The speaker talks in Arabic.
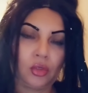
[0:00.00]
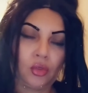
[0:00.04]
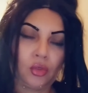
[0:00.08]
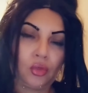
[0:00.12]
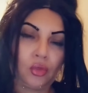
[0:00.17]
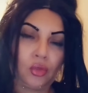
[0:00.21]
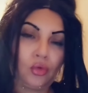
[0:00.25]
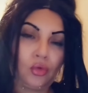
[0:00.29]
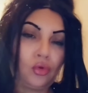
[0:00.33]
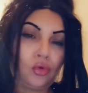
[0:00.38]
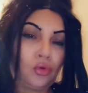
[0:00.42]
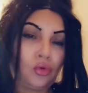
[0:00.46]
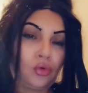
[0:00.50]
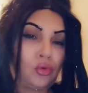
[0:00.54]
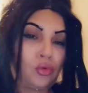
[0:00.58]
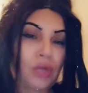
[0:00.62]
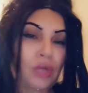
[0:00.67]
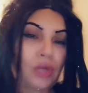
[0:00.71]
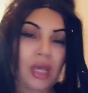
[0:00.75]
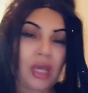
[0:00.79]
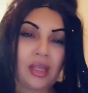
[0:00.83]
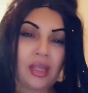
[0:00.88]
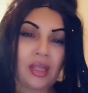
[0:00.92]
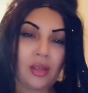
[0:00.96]

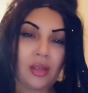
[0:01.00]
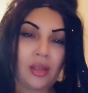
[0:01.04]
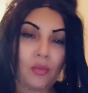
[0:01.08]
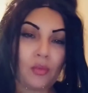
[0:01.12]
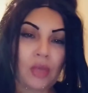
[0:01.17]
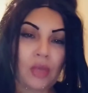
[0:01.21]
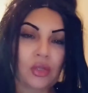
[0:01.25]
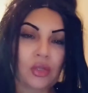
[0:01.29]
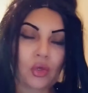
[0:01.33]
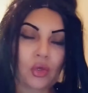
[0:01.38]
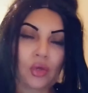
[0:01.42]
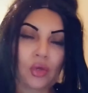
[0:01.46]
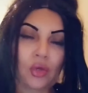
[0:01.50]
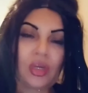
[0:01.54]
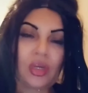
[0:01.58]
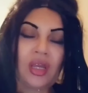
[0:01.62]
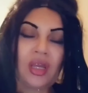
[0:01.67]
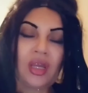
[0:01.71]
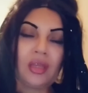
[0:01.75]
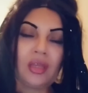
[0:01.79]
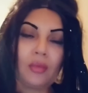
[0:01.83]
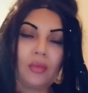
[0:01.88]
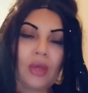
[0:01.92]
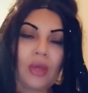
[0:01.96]
وكاينين مواد
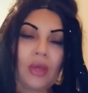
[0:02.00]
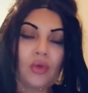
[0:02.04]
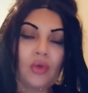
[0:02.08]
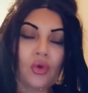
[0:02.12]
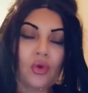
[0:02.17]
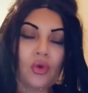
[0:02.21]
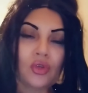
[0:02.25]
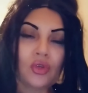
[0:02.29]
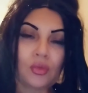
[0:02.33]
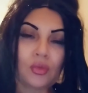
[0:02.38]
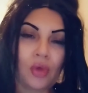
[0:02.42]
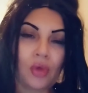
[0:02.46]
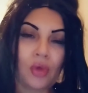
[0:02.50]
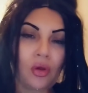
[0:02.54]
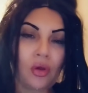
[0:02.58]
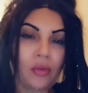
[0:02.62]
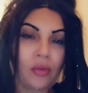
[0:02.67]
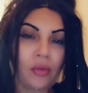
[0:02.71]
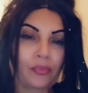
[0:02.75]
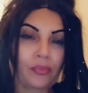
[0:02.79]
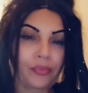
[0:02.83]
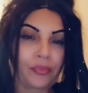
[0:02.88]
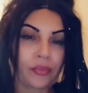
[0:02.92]
اخرين مالوغوزمون